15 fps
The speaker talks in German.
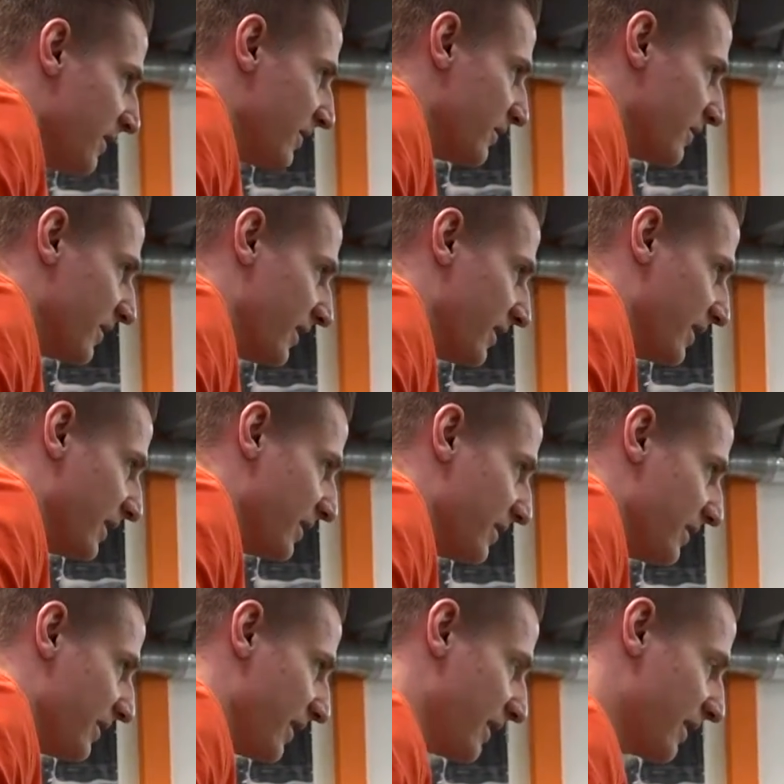und dann eher
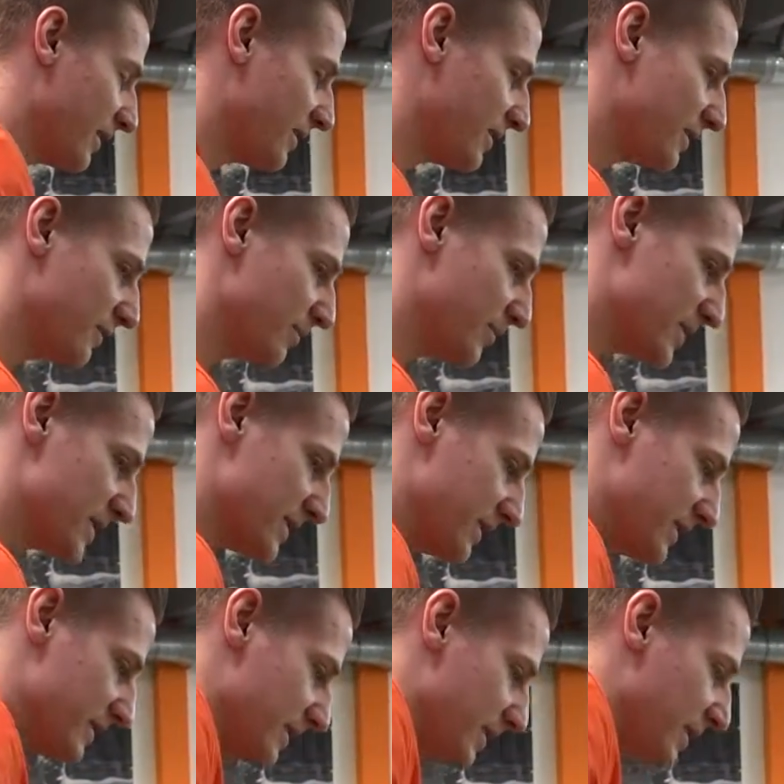nach hinten ein
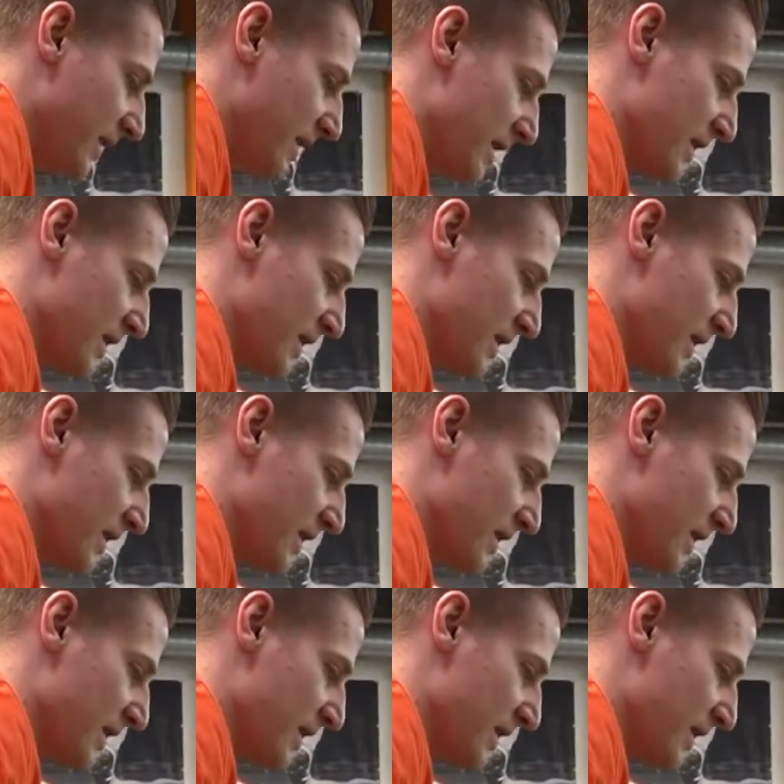bisschen zieht,